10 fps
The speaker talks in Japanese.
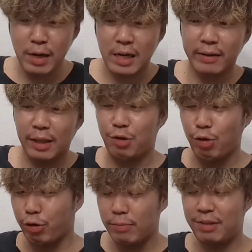が変わって
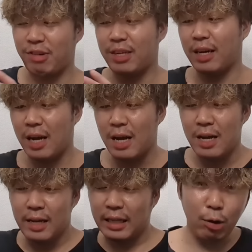調教めっちゃいいから
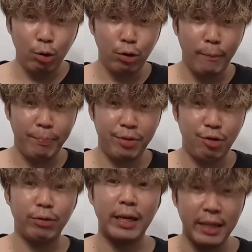最高の
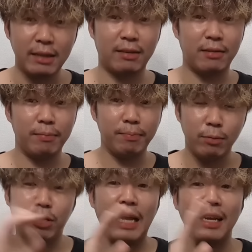状態です
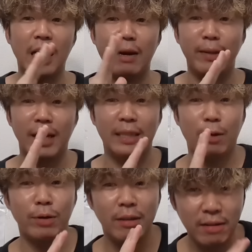でも展開合わなかった
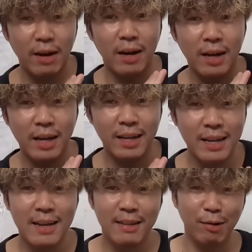ら終わりですから
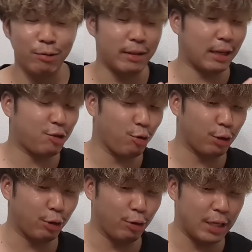どんだけ
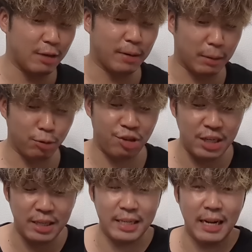調教いい馬でも
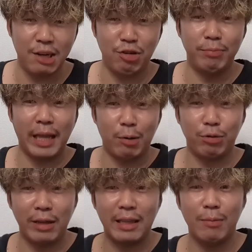シンキレーションみたいなこ
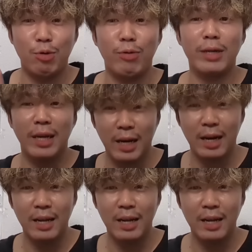とになったらもう終わりだから。